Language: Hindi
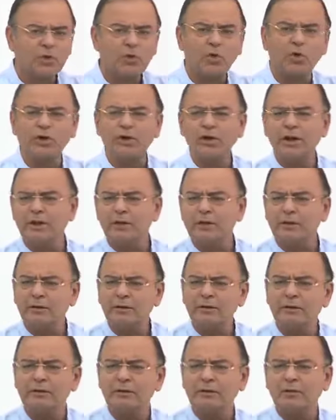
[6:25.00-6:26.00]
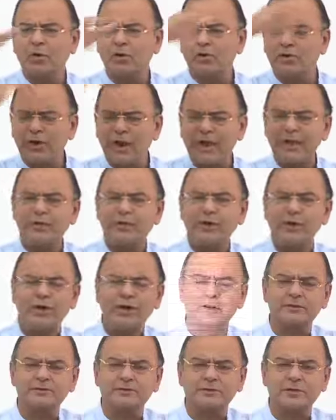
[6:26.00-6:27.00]
गोल्डन
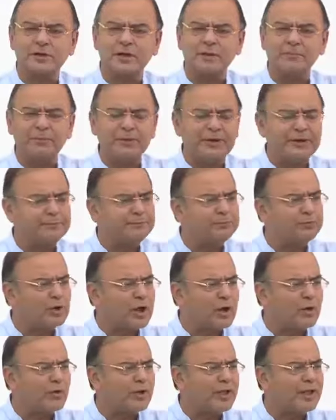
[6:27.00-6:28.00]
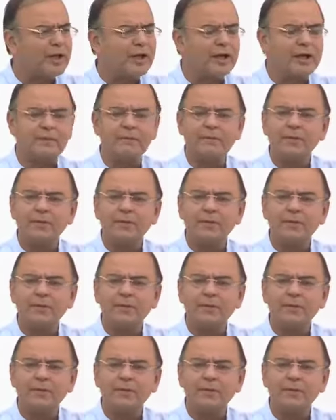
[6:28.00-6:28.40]
कॉरिडोरेंगुलर कंप्लीट पूरा हो गया